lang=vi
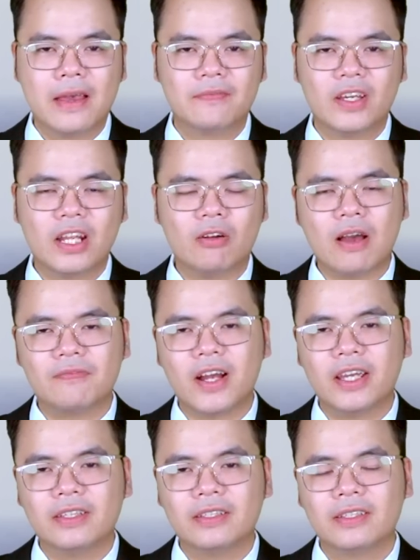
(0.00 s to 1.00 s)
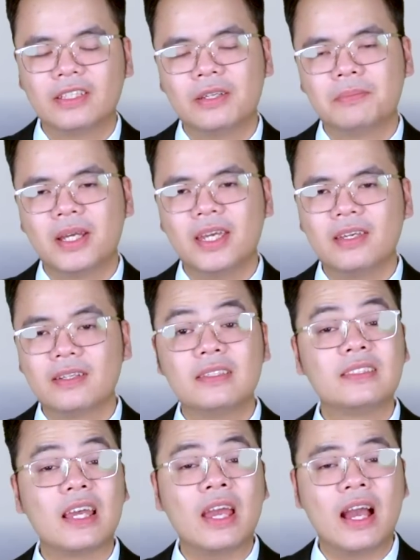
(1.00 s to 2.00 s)
Vì nếu làm vậy thì Mỹ
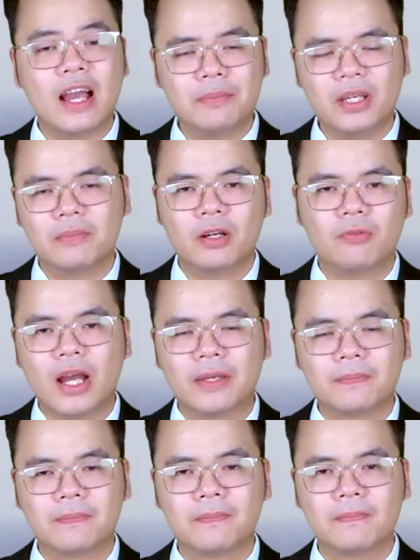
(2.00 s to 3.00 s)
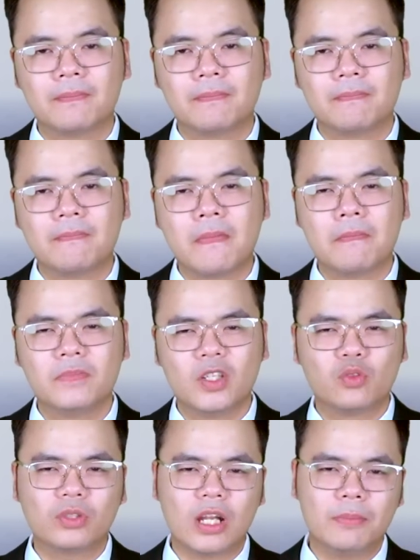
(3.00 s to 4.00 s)
sẽ há miệng mắc quài. Như
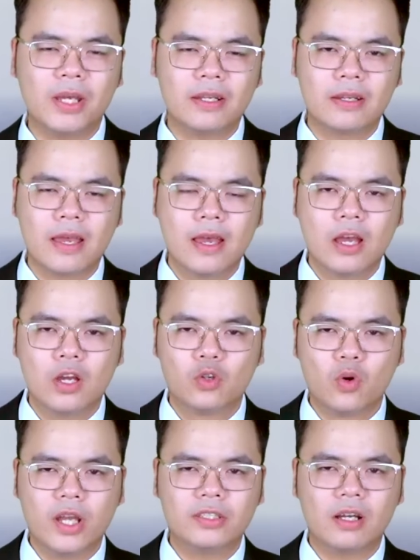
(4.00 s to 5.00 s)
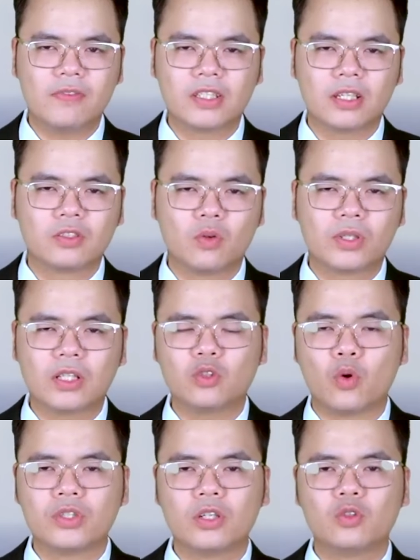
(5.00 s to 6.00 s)
chúng ta đã biết, nuôi dưỡng và sử dụng các
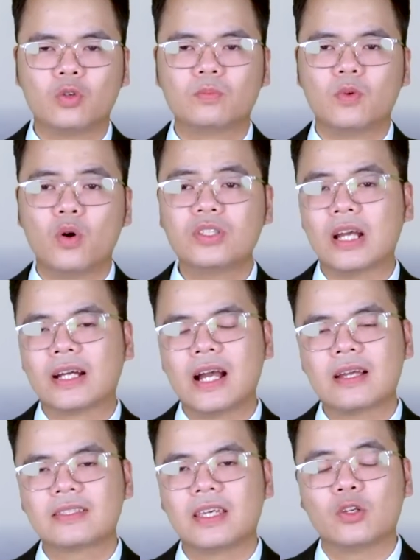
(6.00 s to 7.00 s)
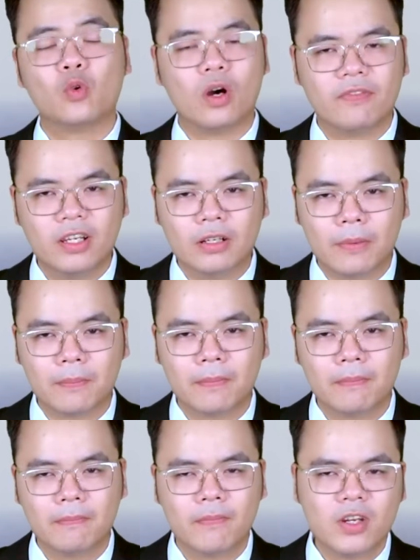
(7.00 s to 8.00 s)
tổ chức khủng bố chẳng khác gì đùa với lửa.
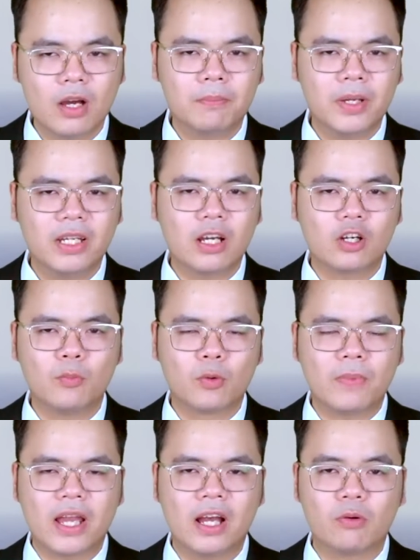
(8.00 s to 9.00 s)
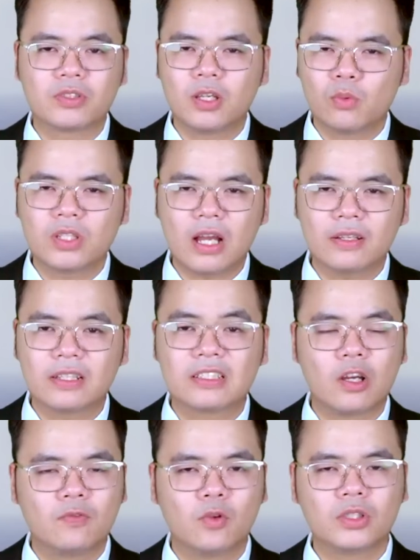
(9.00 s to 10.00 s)
Nước Mỹ đã có một bài học sâu sắc
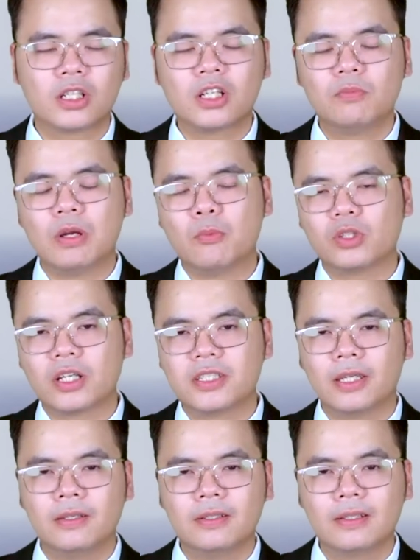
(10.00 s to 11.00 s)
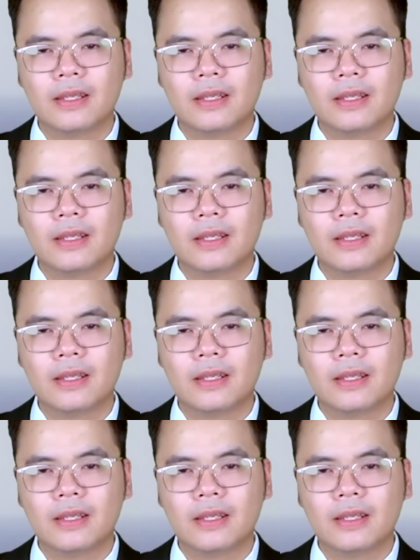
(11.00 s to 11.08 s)
sau vụ tấn công 11 tháng 9.